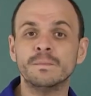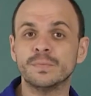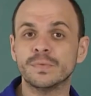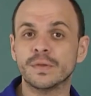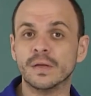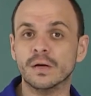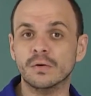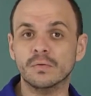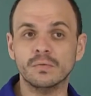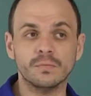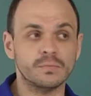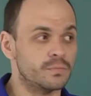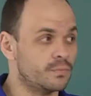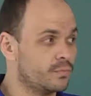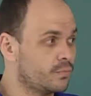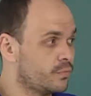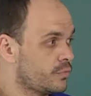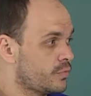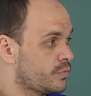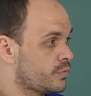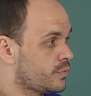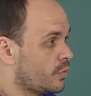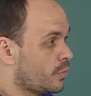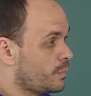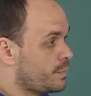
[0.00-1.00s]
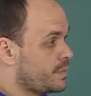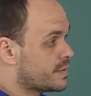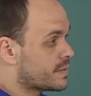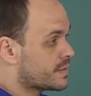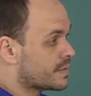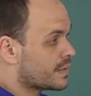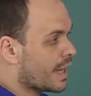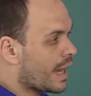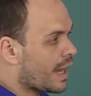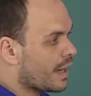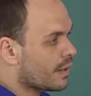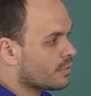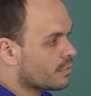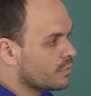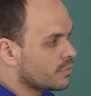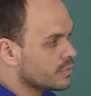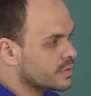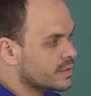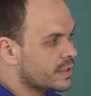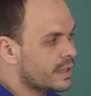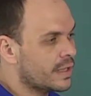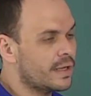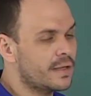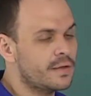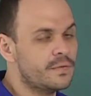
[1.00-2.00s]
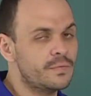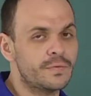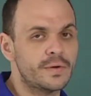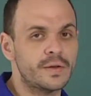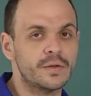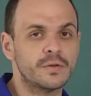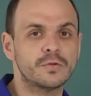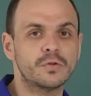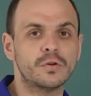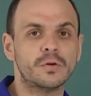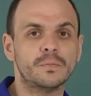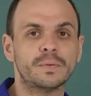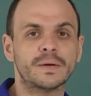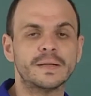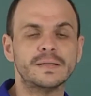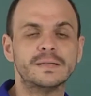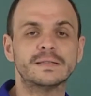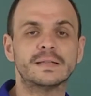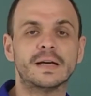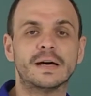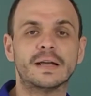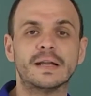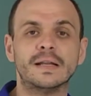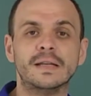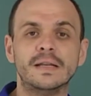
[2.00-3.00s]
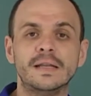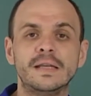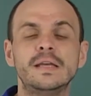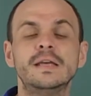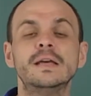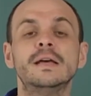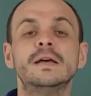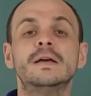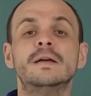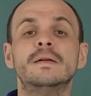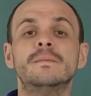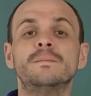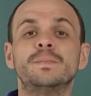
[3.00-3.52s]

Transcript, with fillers: Então, os obstáculos que ela enfrentou para estar ali.